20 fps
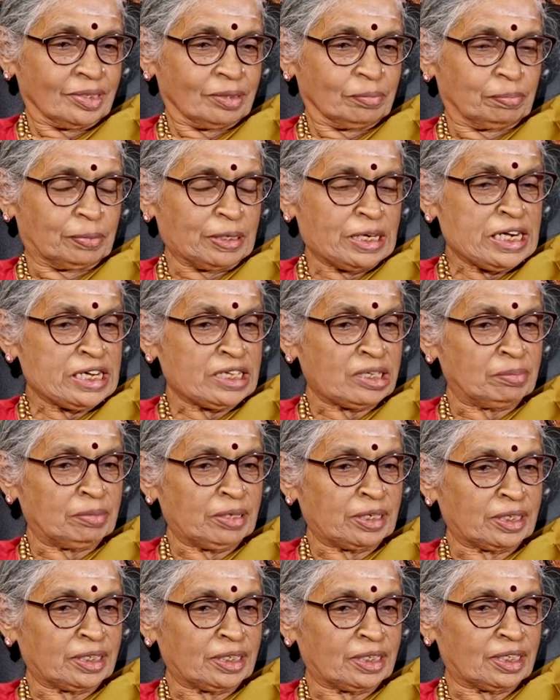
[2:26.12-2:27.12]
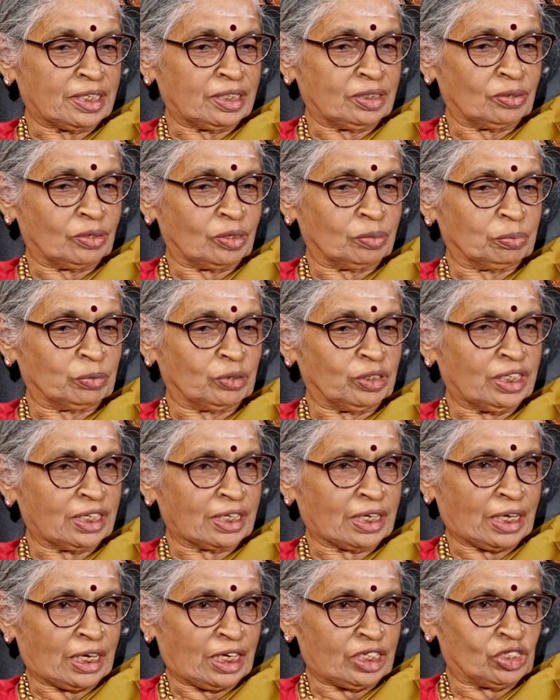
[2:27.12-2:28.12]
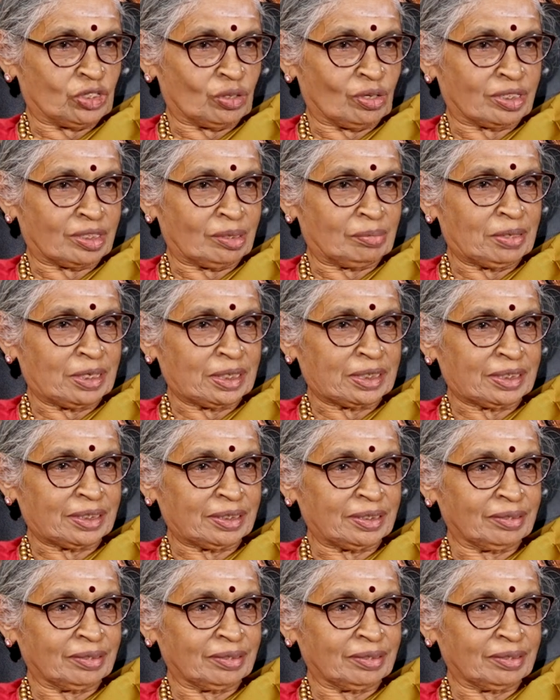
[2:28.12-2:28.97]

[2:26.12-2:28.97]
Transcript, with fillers: பெண்ணியம் என்கின்றது ஒரு புதிய கலைச்சொல் தமிழுக்கு